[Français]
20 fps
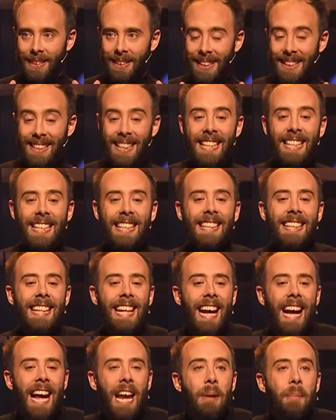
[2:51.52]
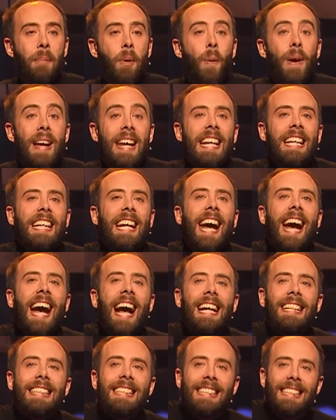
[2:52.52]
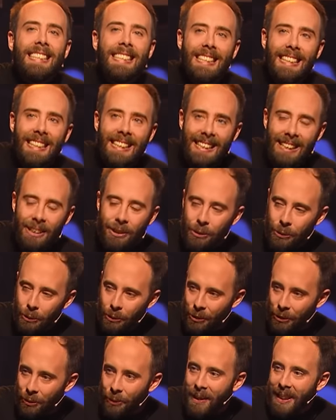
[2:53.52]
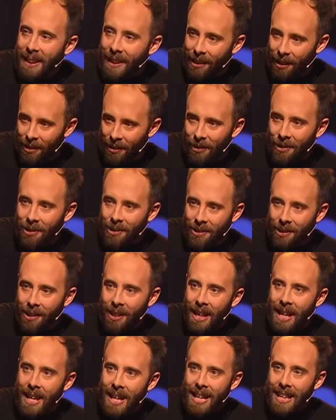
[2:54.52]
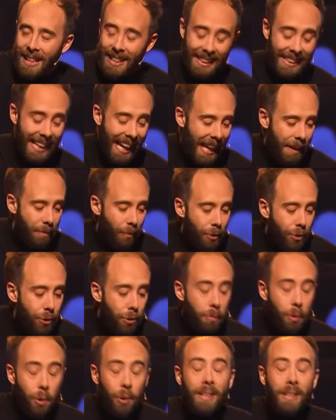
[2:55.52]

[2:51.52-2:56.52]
s'est littéralement écrasé sur son écorce. J'ai carrément dû me